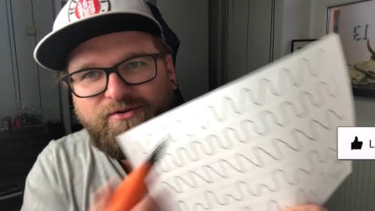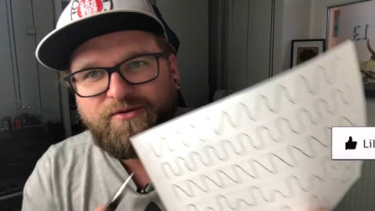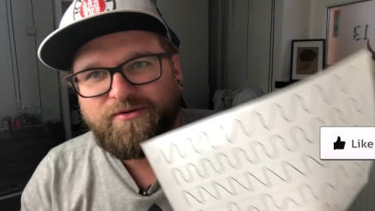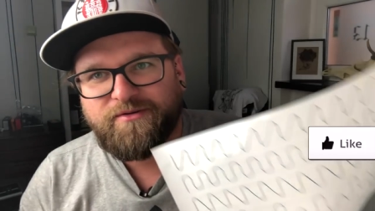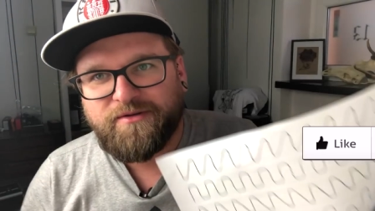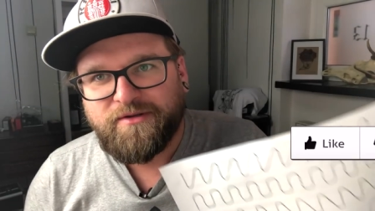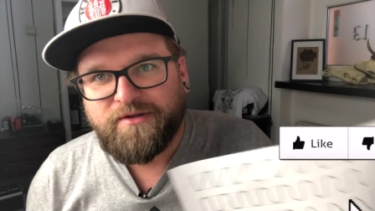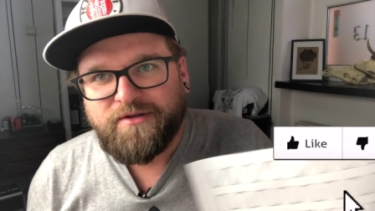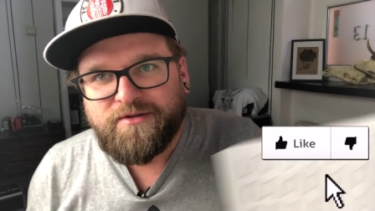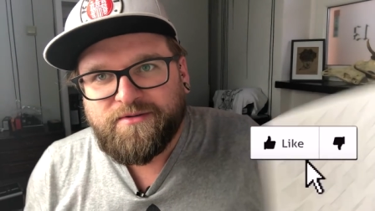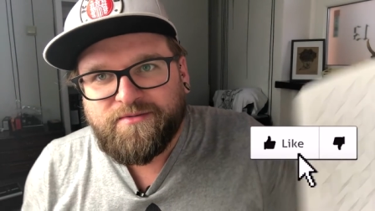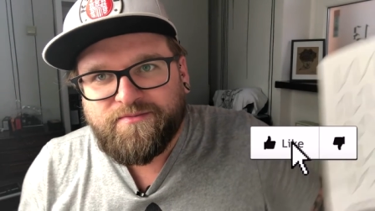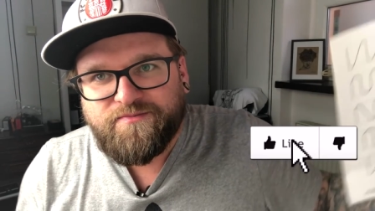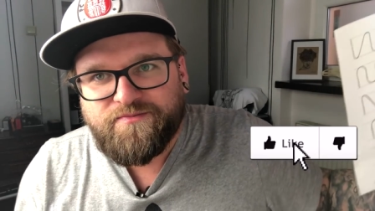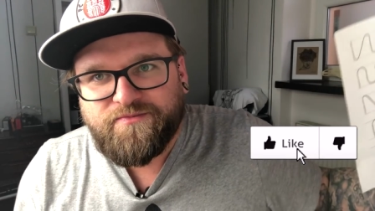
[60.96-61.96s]
to.
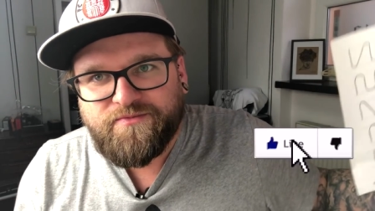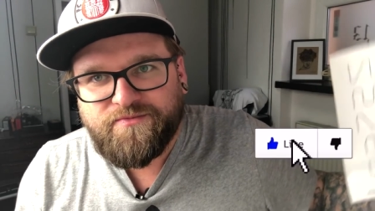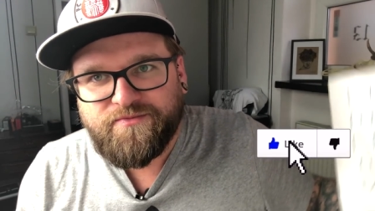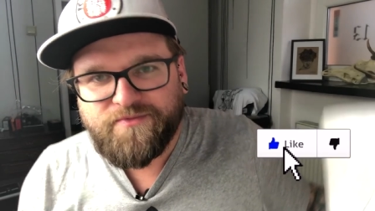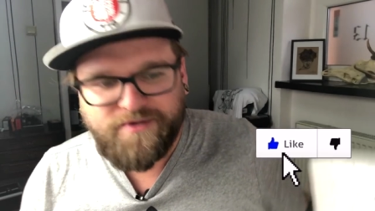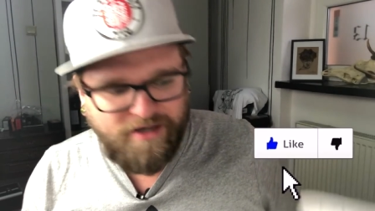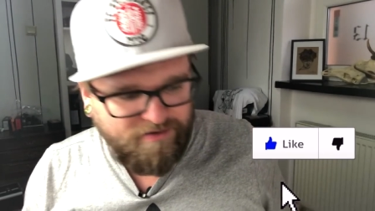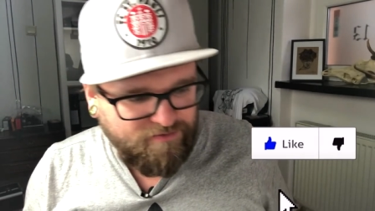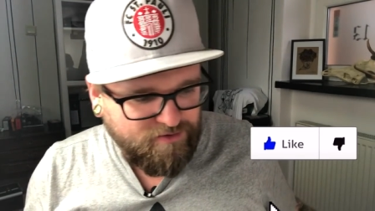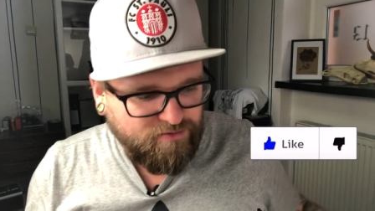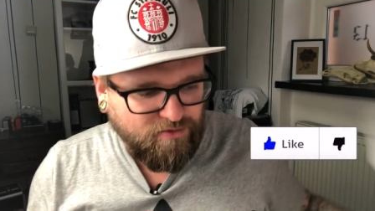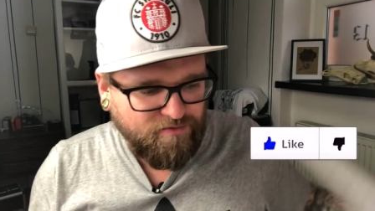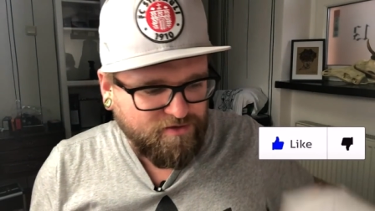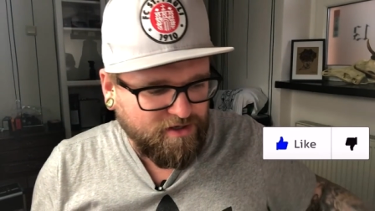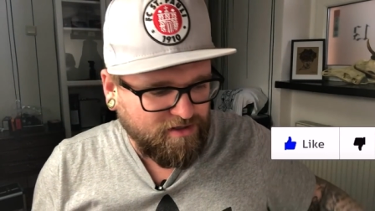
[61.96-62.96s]
Jak
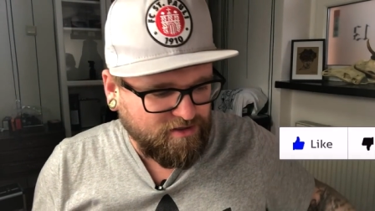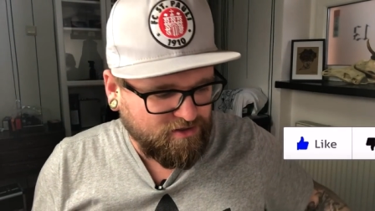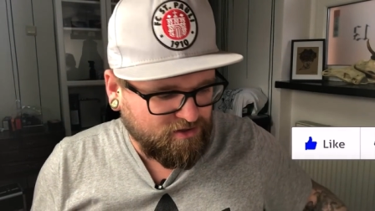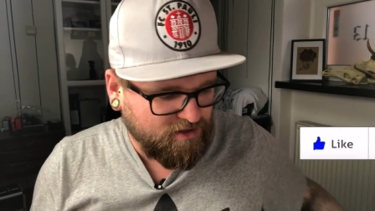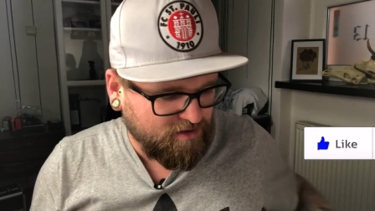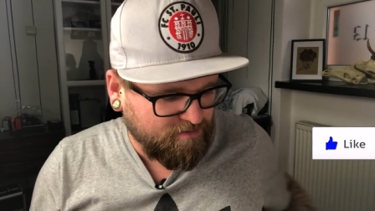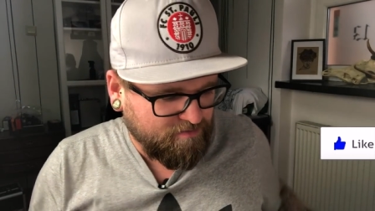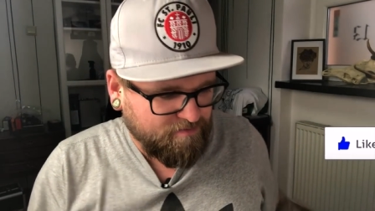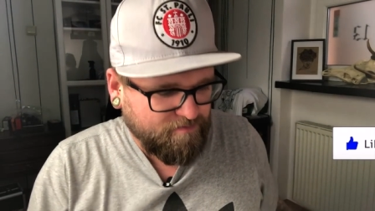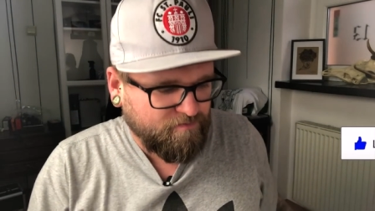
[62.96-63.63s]
wyszło, widzieliście,